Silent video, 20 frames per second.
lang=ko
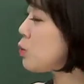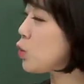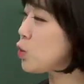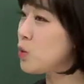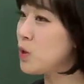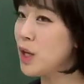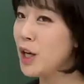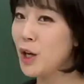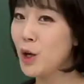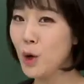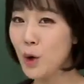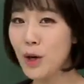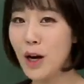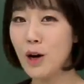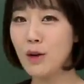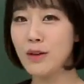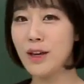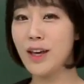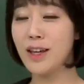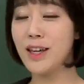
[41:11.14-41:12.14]
못해요
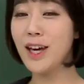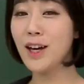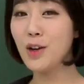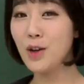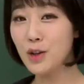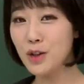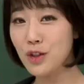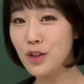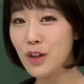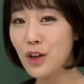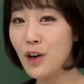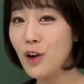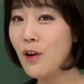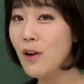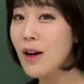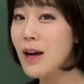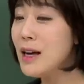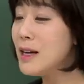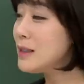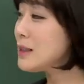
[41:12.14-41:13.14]
라고 얘기했거든요.
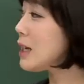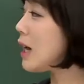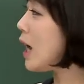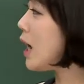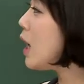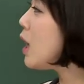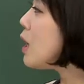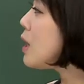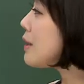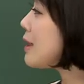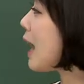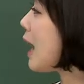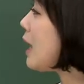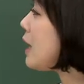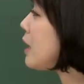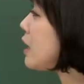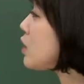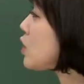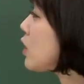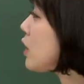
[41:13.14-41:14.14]
자,
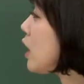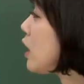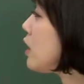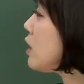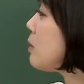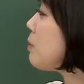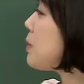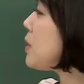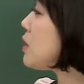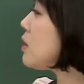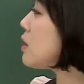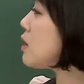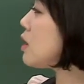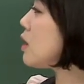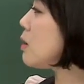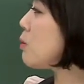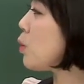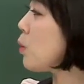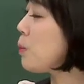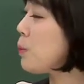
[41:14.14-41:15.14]
날기 전에는
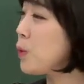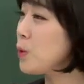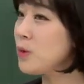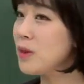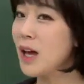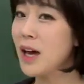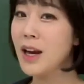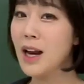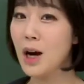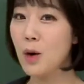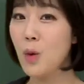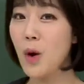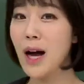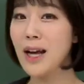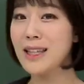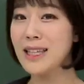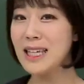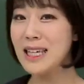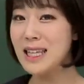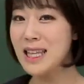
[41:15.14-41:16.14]
빛을 못 본다라고
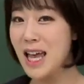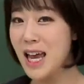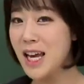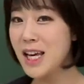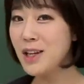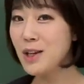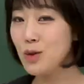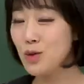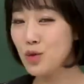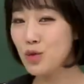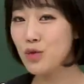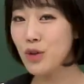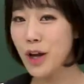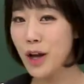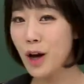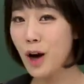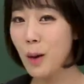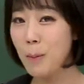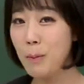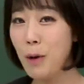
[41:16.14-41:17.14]
한 이 네이는
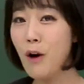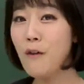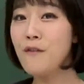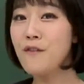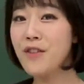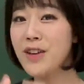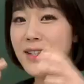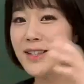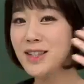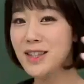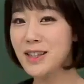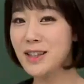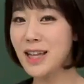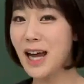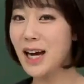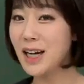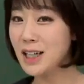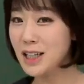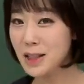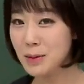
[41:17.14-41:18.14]
누구예요? 퍼핀즈,
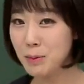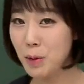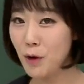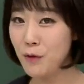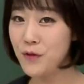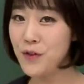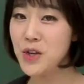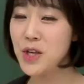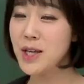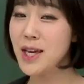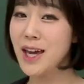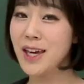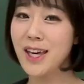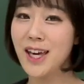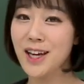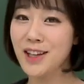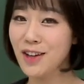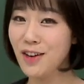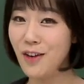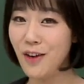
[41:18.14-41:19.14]
다 큰 퍼핀을
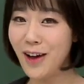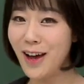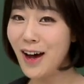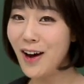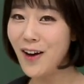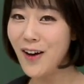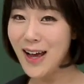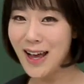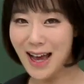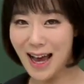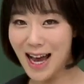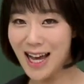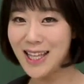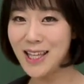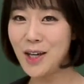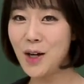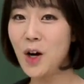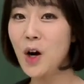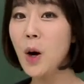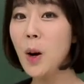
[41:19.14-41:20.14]
얘기하는 거예요?
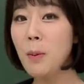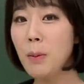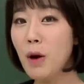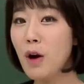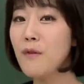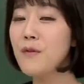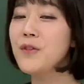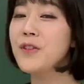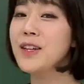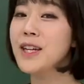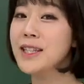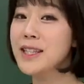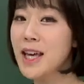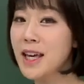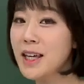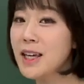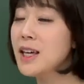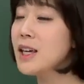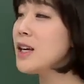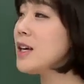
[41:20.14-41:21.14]
아니요, 퍼핀의
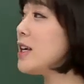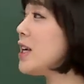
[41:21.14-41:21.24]
새끼를